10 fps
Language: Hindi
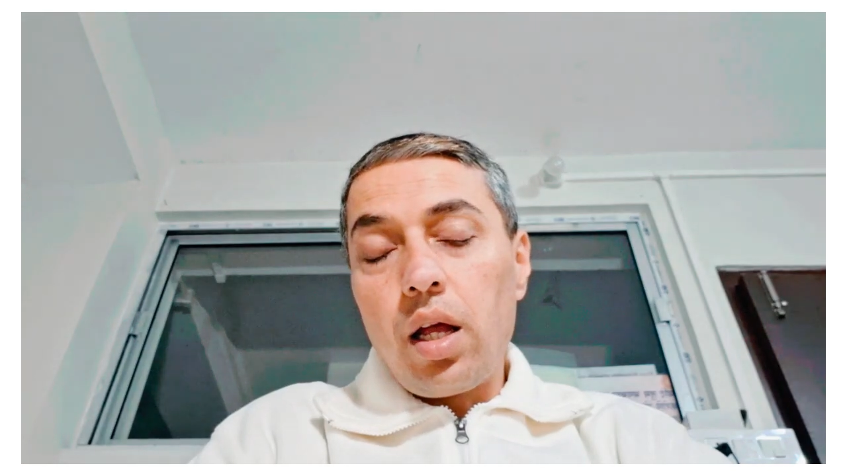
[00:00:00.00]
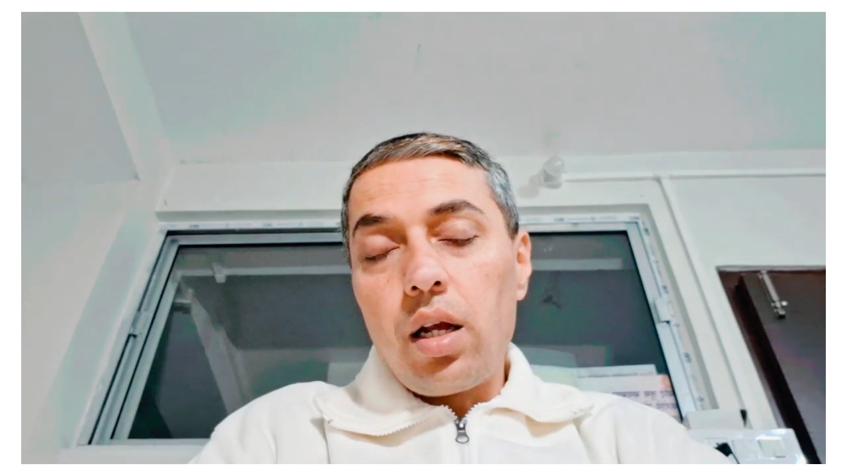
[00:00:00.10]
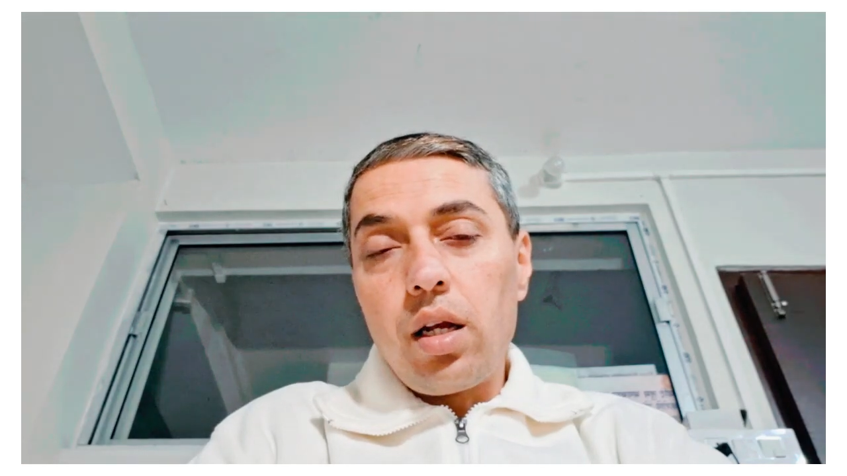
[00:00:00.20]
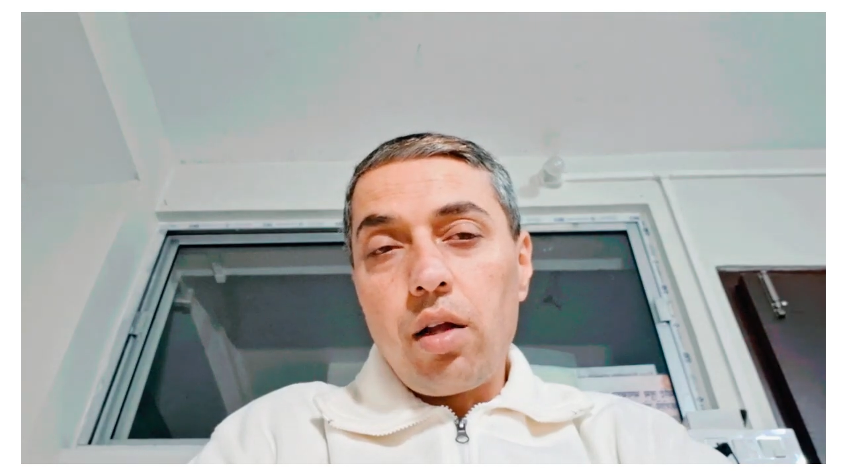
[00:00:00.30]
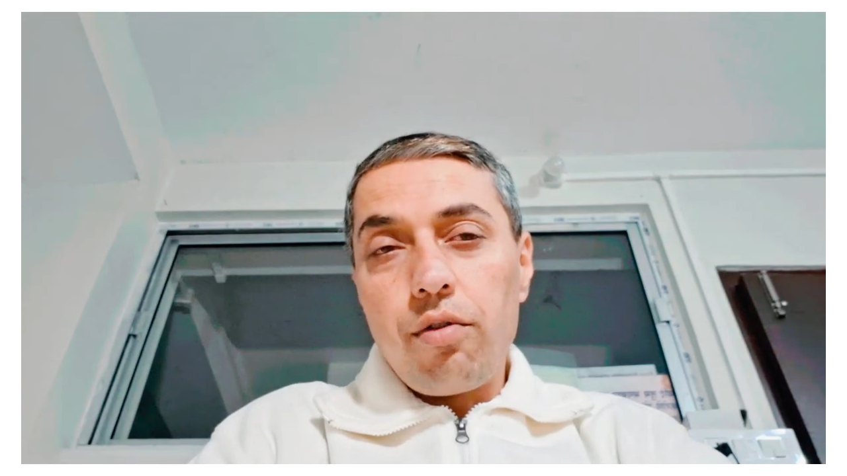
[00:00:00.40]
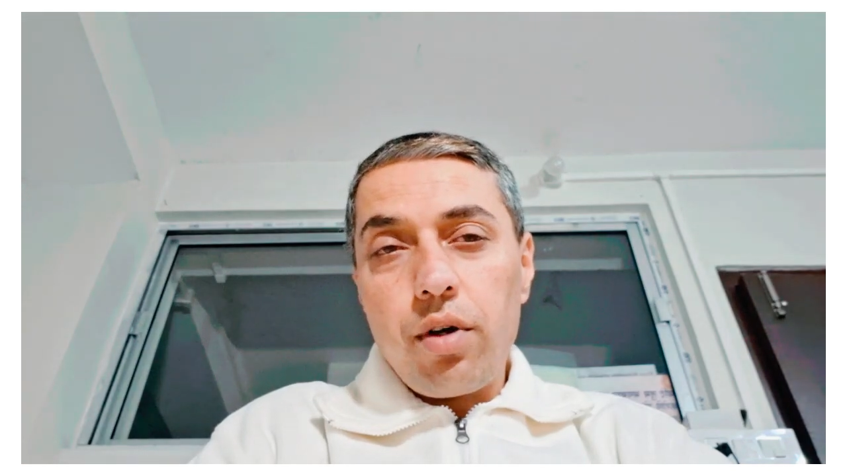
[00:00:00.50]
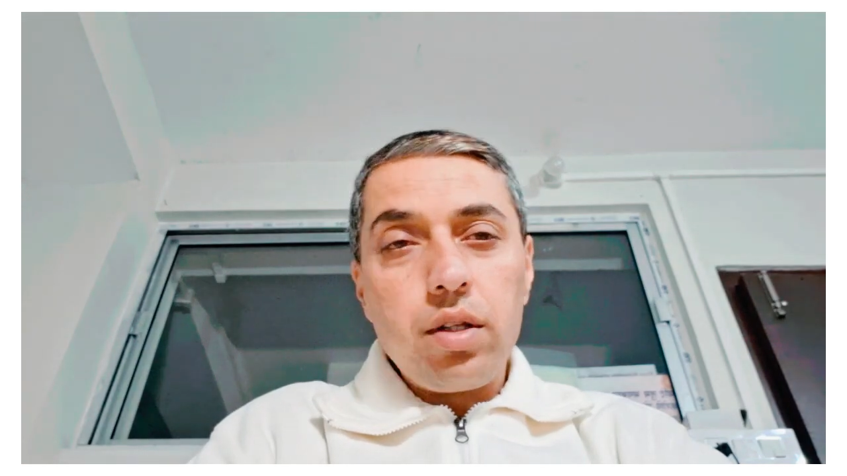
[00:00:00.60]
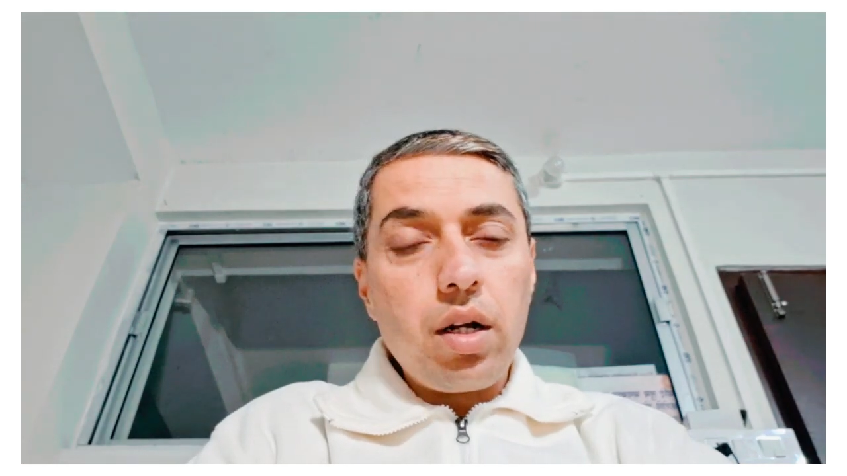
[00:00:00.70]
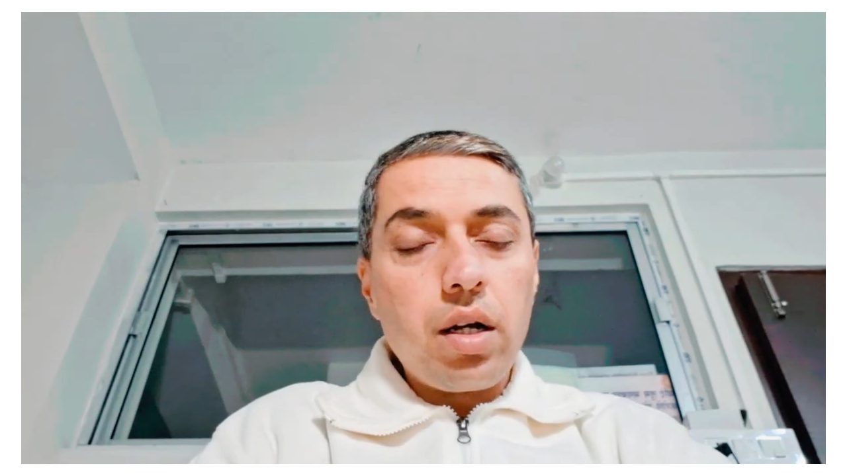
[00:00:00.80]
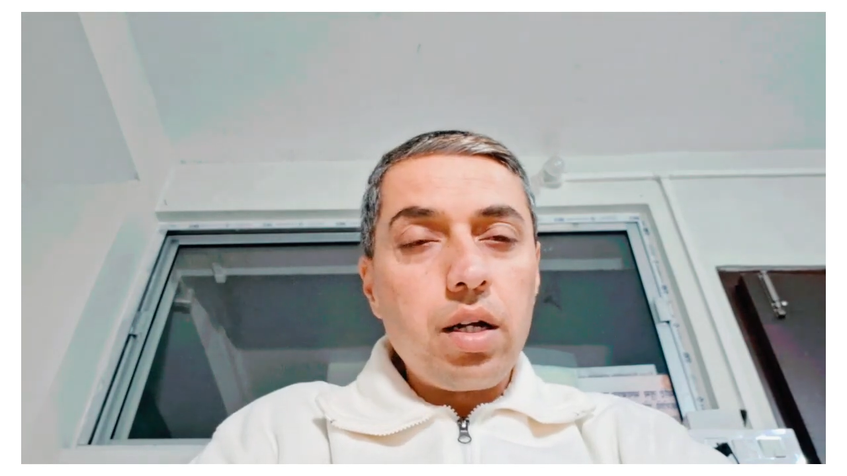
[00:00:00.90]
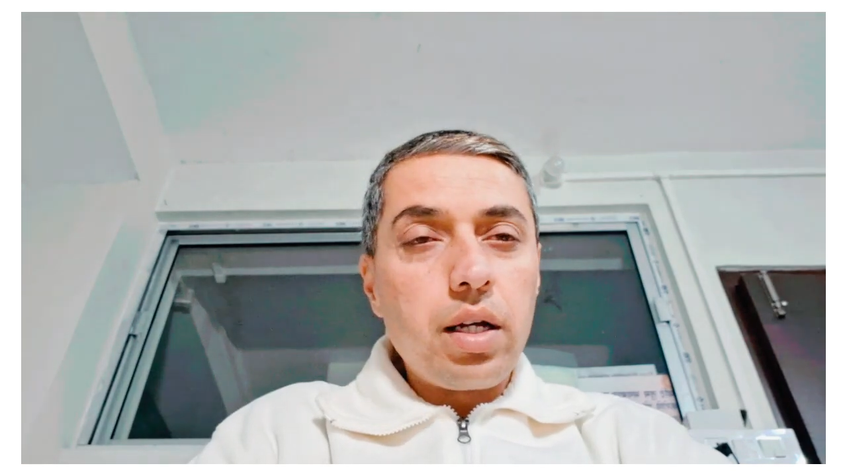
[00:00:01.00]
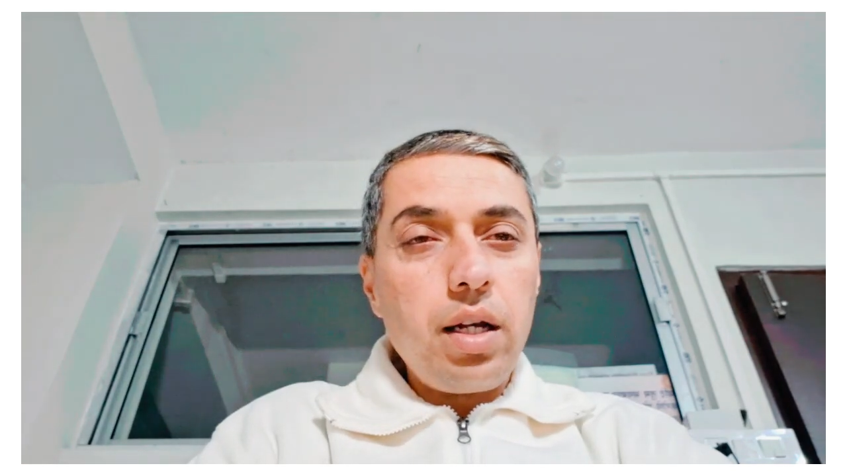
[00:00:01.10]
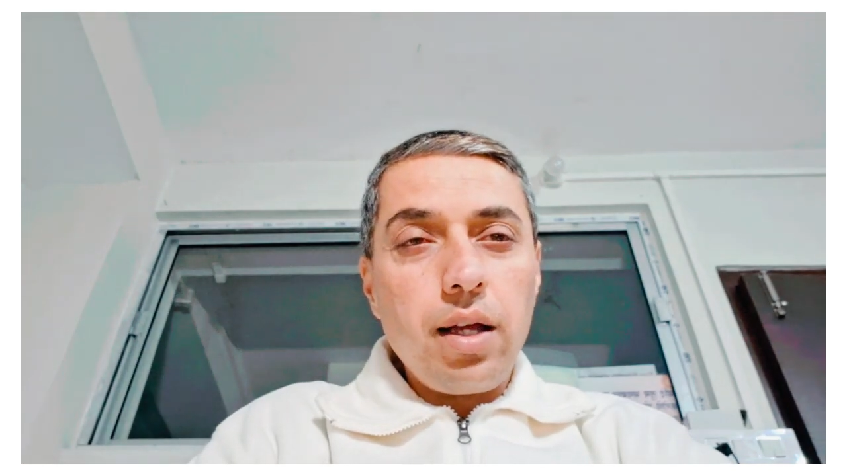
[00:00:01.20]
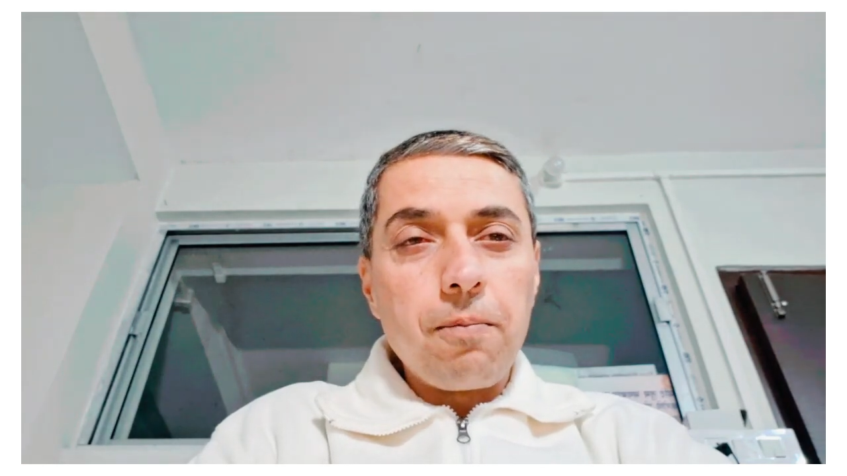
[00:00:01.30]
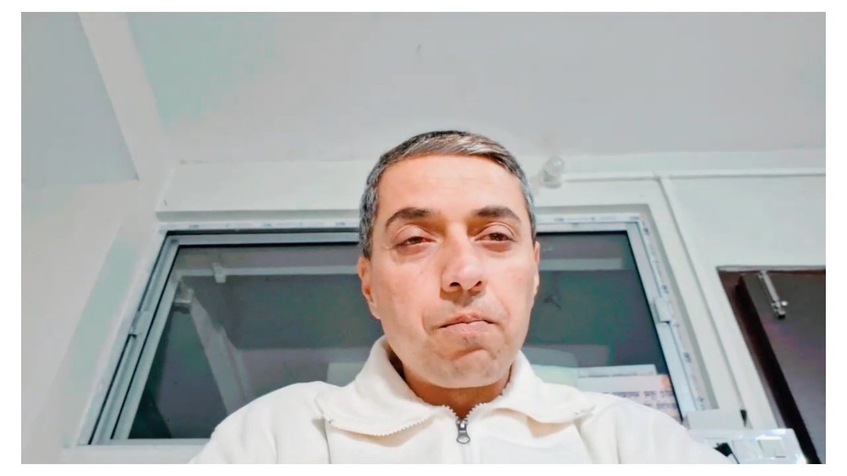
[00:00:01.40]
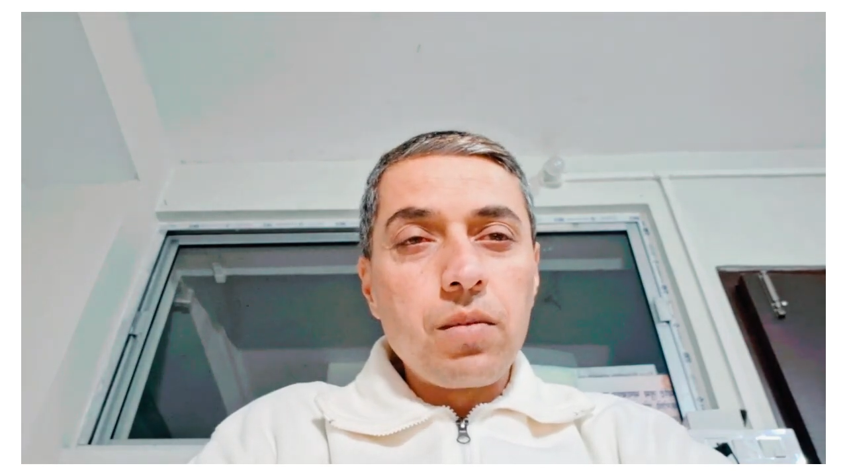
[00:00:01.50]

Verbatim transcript: या नफ़रत रख कर के नहीं